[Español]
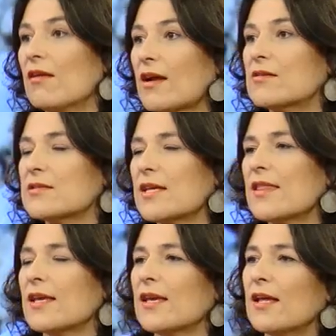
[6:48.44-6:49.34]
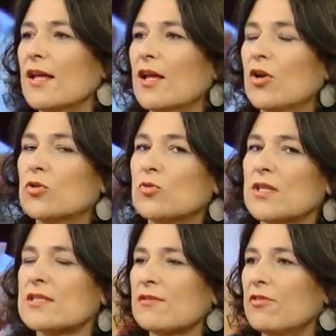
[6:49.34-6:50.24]
las cosas, de que los
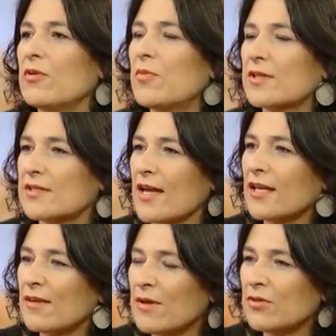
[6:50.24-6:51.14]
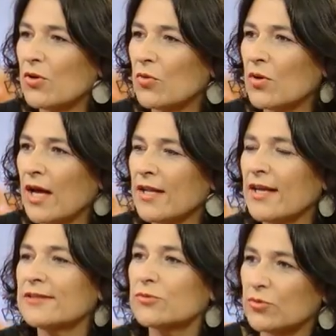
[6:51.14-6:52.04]
turistas se fueron porque estaban quemando los
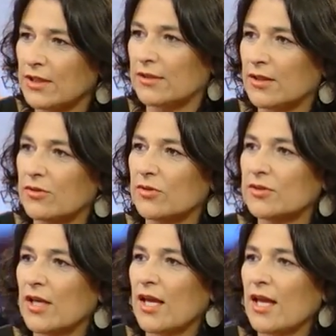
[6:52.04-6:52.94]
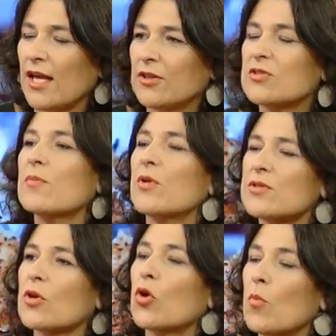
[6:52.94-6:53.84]
lugares turísticos. Entonces, por
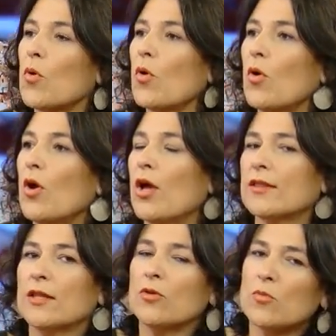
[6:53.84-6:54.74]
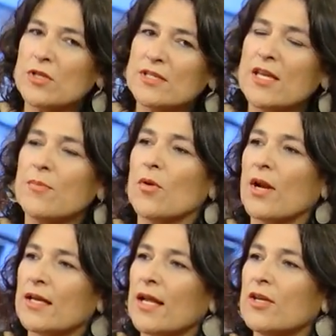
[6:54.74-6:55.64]
eso es como tanto los municipios, los
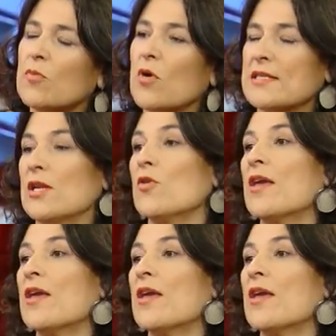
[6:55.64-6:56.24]
alcaldes, cómo hacen los